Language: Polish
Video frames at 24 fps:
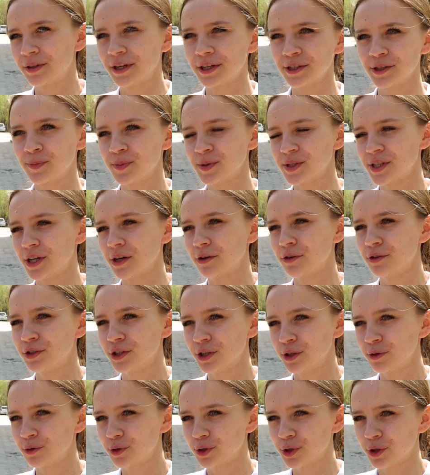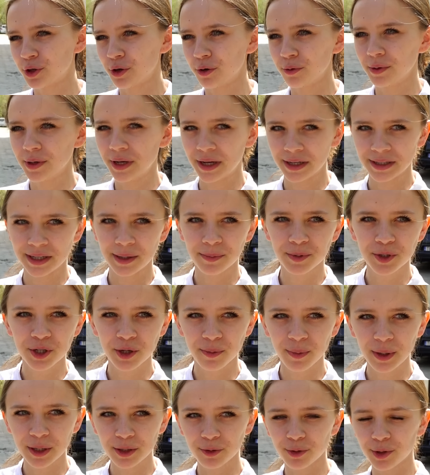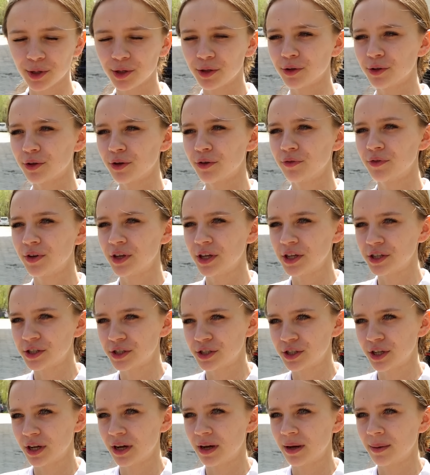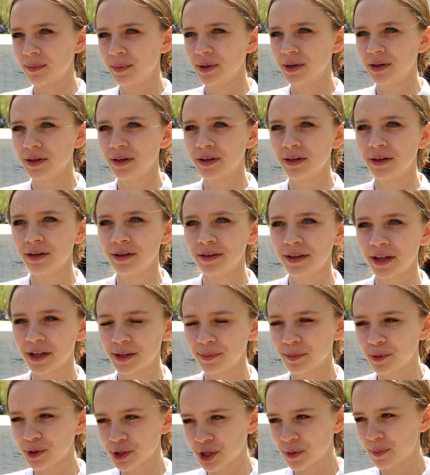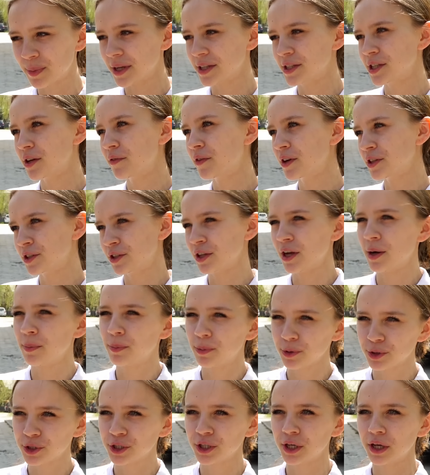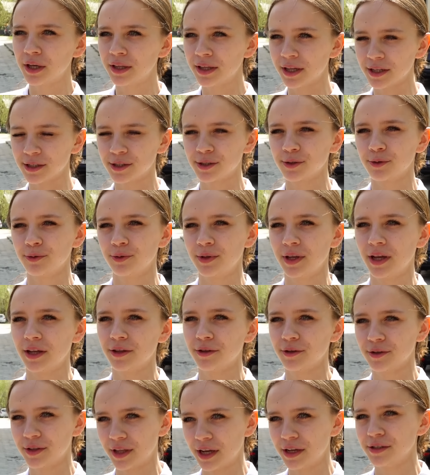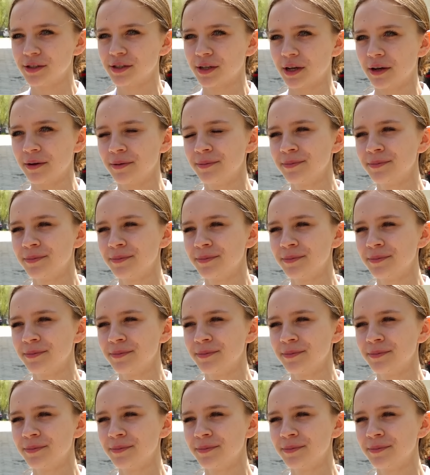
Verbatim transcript: razu po zakończeniu szkoły, jak napiszę matury, no to wyjeżdżam y, nad morze pracować, no a później na studia do Gdańska.